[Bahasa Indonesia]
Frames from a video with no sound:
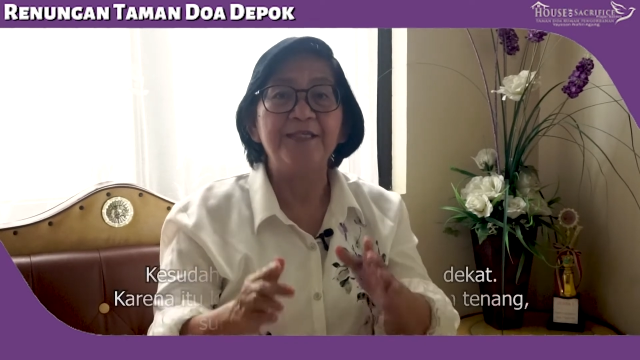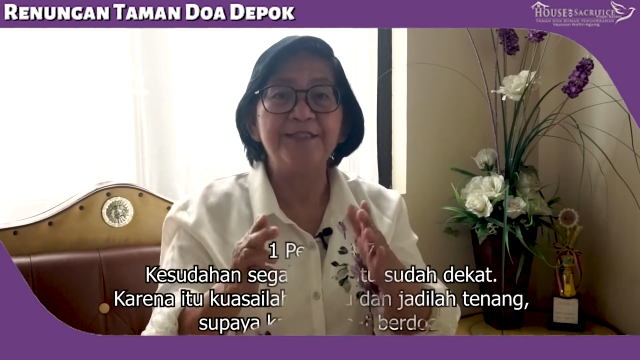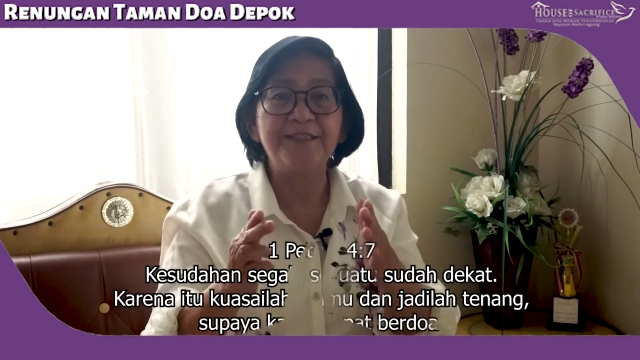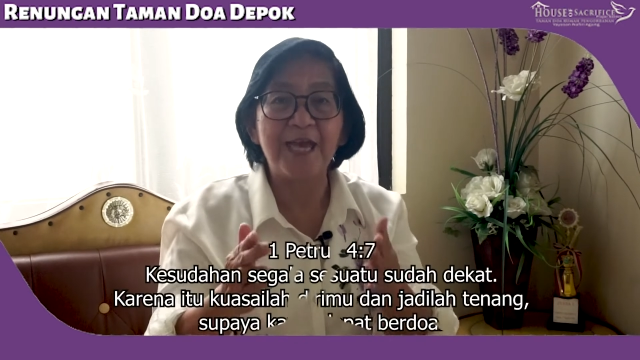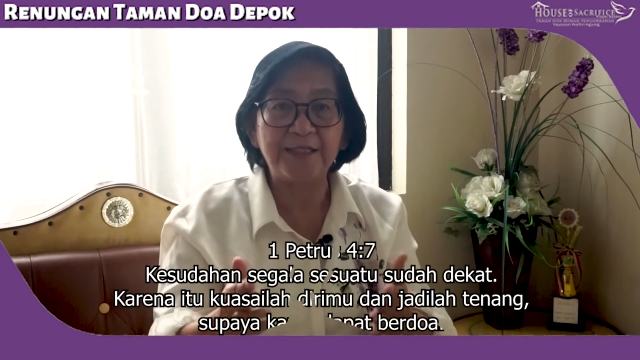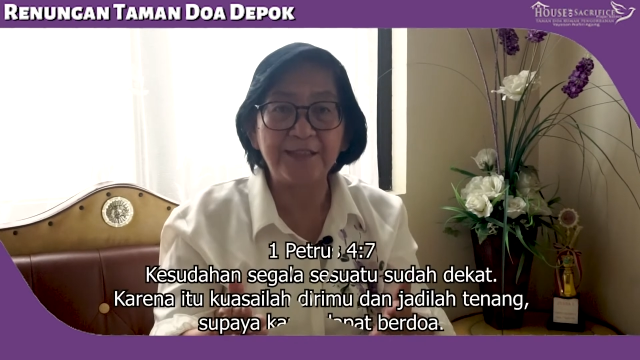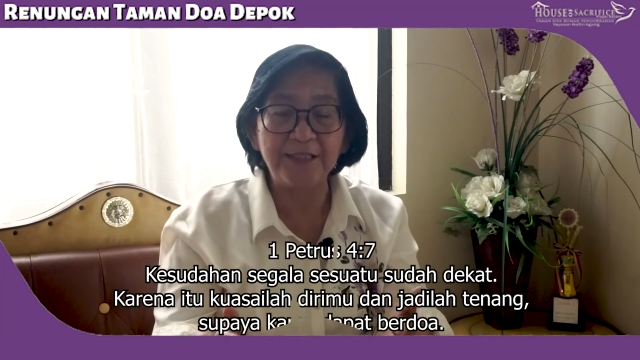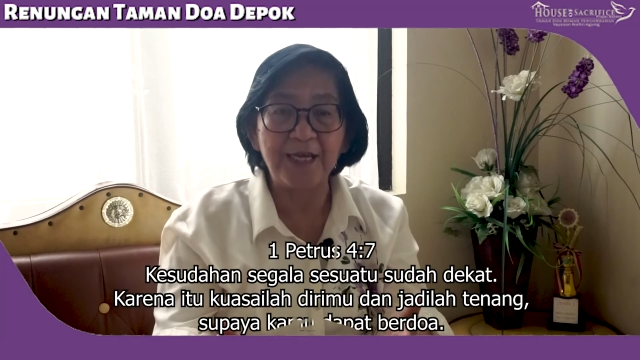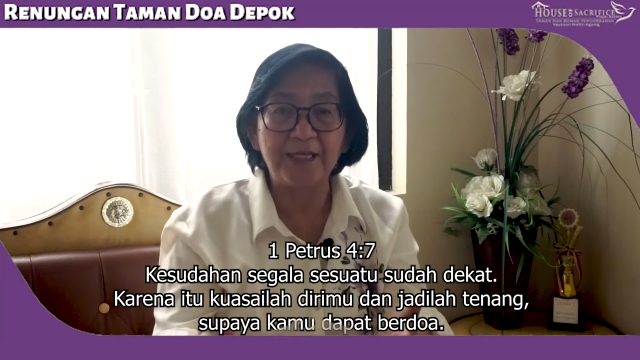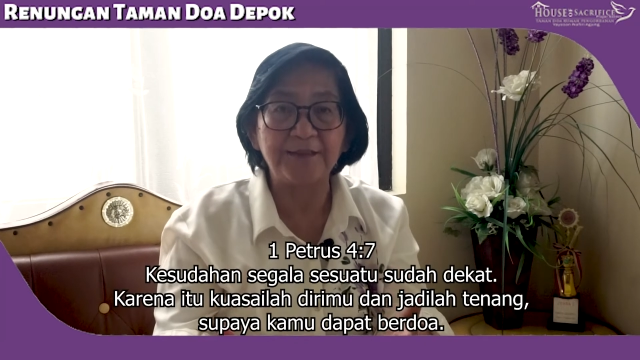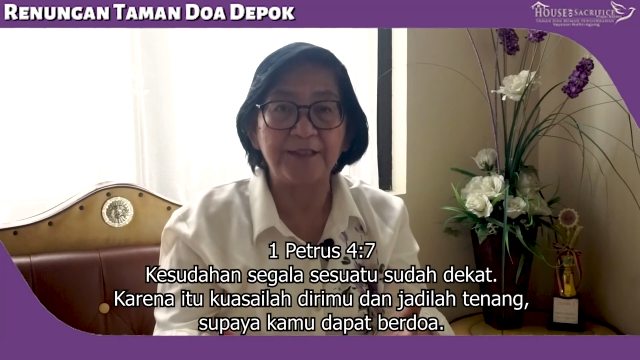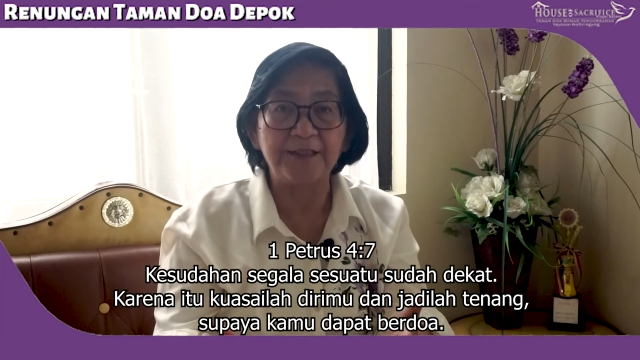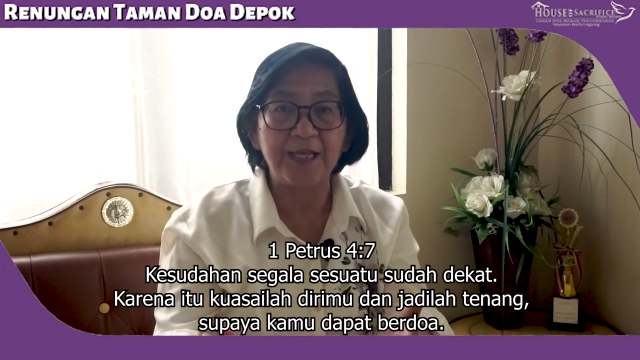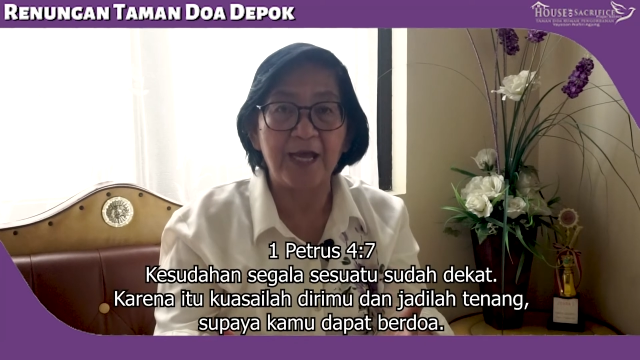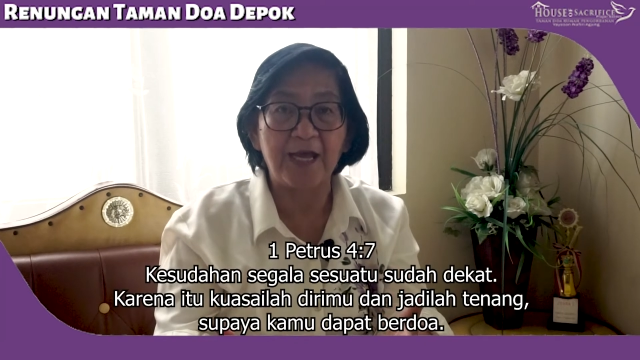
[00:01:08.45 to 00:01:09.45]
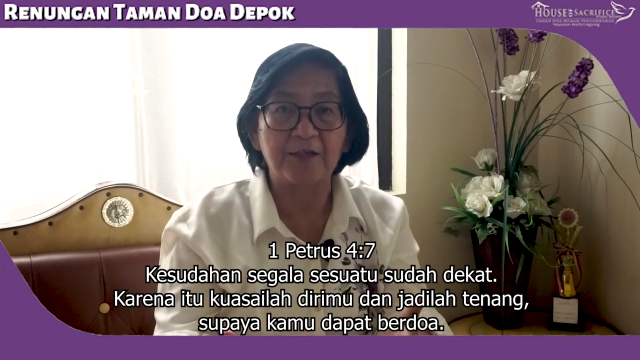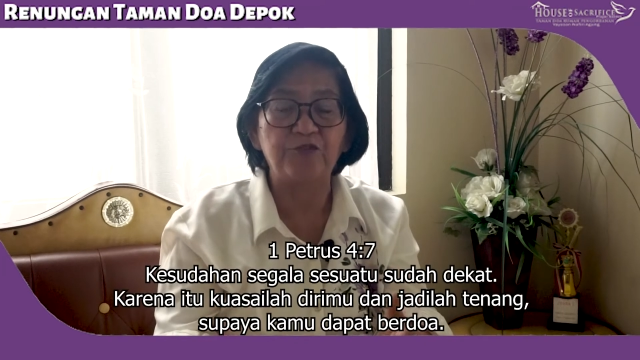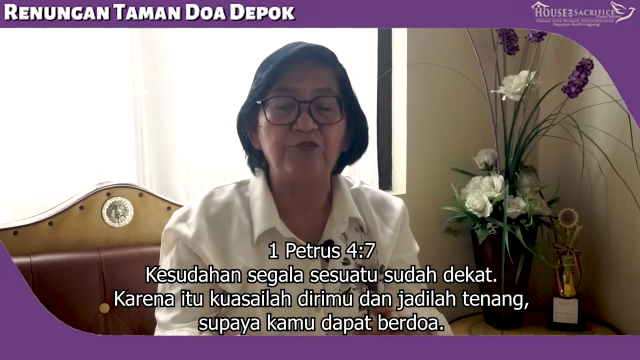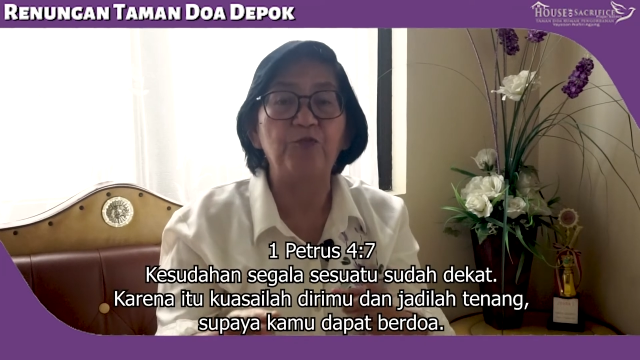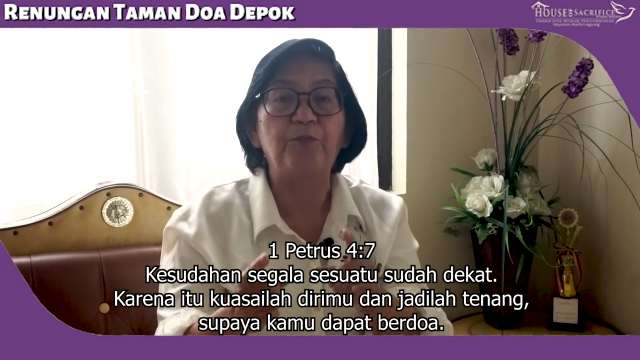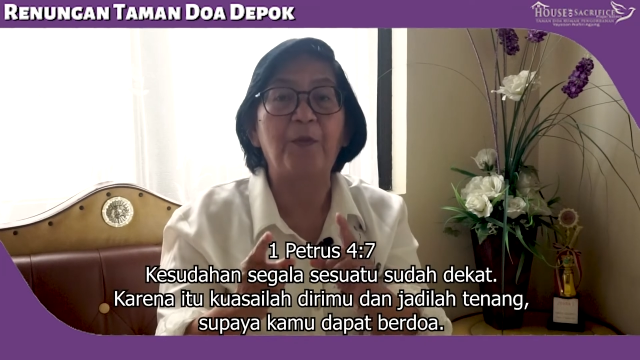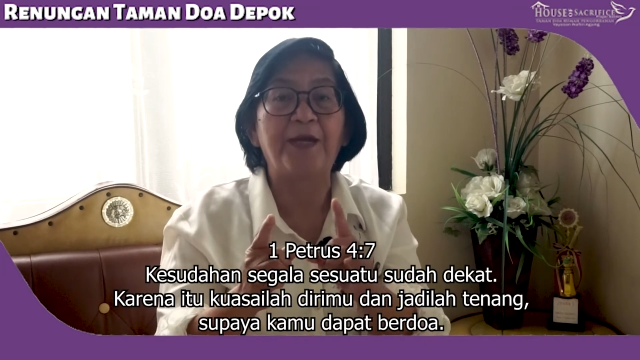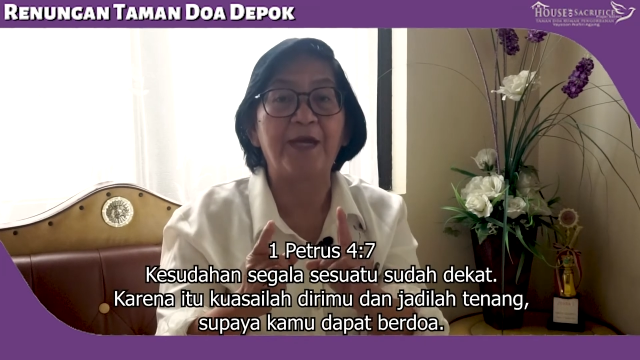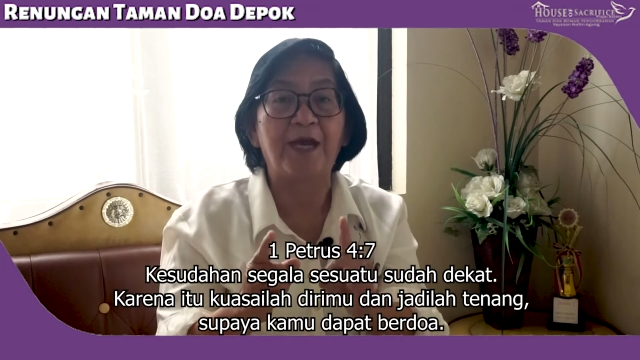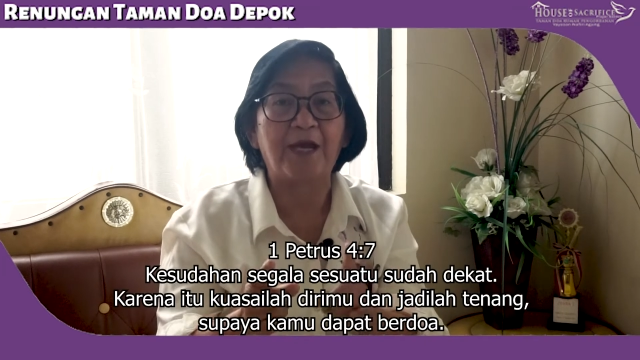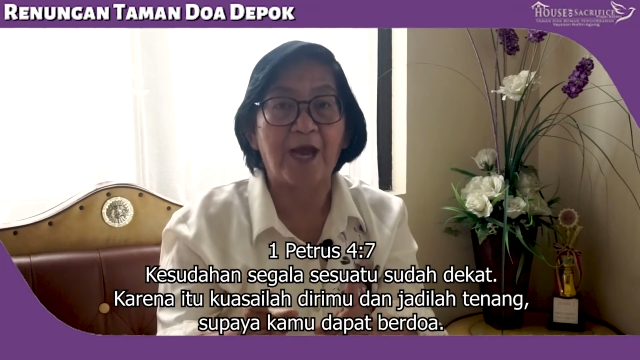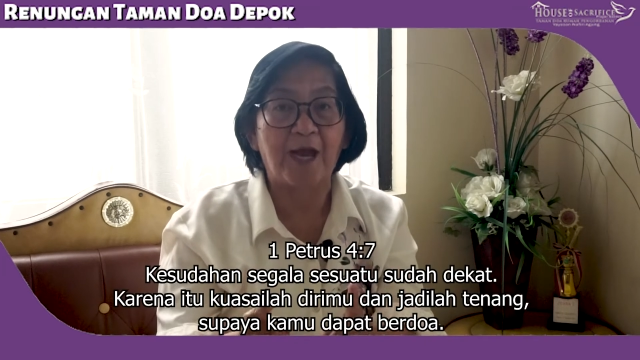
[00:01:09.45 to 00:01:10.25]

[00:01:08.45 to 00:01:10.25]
Jadilah tenang supaya